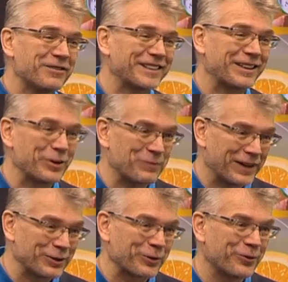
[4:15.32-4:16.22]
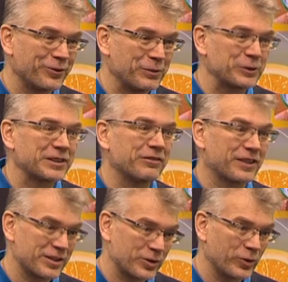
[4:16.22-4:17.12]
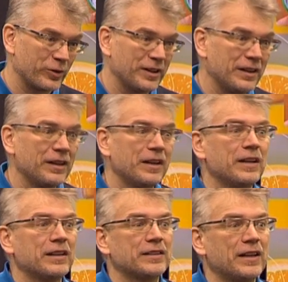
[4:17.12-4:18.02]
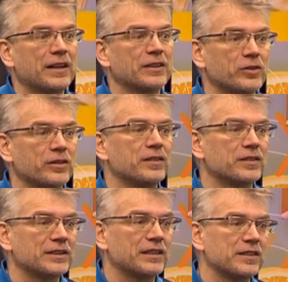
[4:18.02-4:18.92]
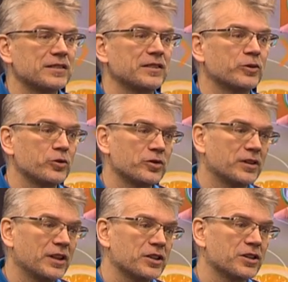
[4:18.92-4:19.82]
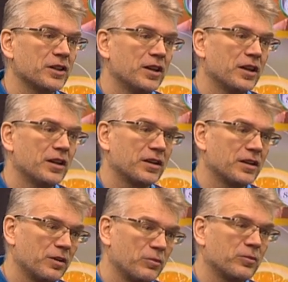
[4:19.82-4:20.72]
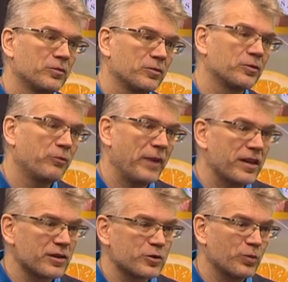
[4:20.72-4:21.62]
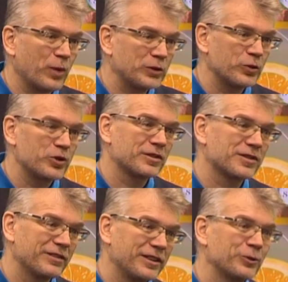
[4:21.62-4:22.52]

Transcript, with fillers: второй поток выпуска в Ростове, да, который, соответственно, точно так же э, в пятницу получит свои